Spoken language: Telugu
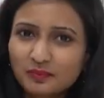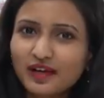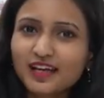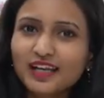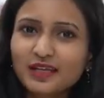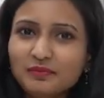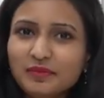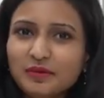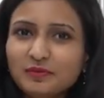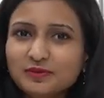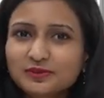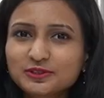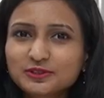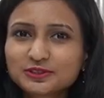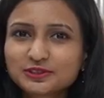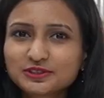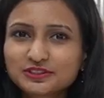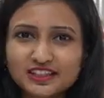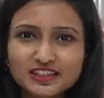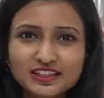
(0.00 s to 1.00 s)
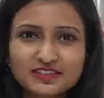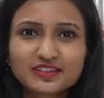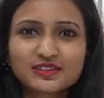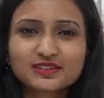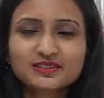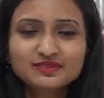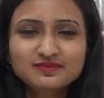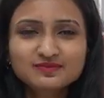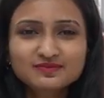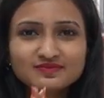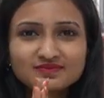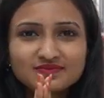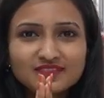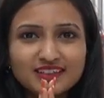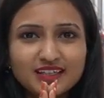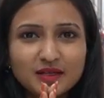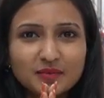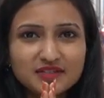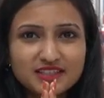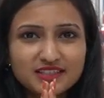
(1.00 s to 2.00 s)
మళ్ళీ మేము ముందు వరకు
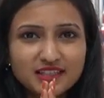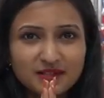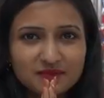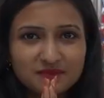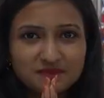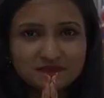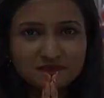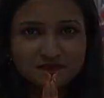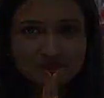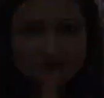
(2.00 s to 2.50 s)
నమస్కారం